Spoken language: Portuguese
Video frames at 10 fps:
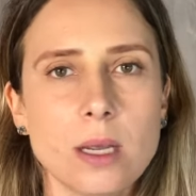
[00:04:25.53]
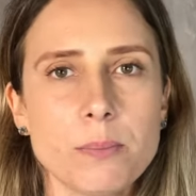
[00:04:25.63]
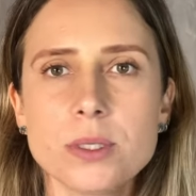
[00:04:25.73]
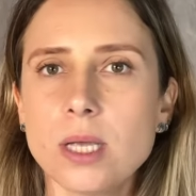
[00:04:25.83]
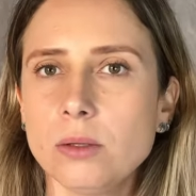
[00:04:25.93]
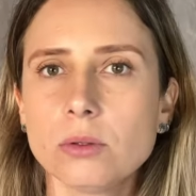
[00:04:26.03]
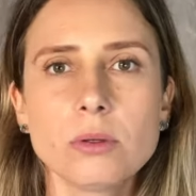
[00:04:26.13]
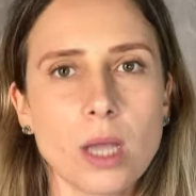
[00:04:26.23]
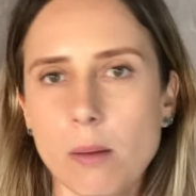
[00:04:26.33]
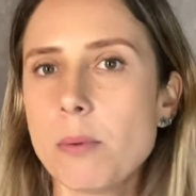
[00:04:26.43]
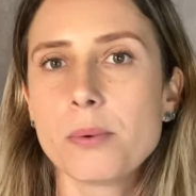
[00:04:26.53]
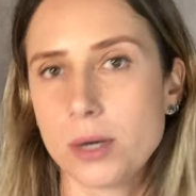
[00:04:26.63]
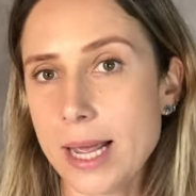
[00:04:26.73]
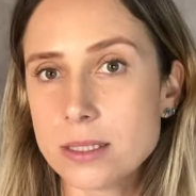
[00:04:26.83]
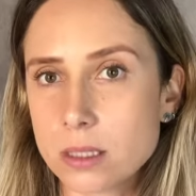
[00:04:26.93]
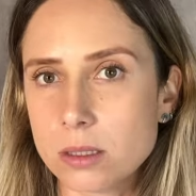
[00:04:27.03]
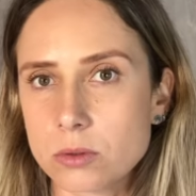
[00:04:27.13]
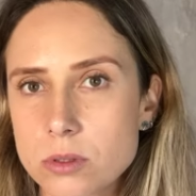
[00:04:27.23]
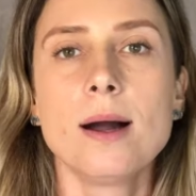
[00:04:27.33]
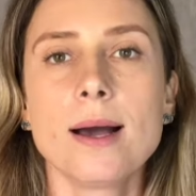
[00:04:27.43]
100% do tempo, por 10
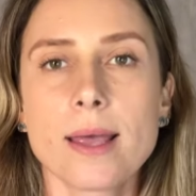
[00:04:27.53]
anos.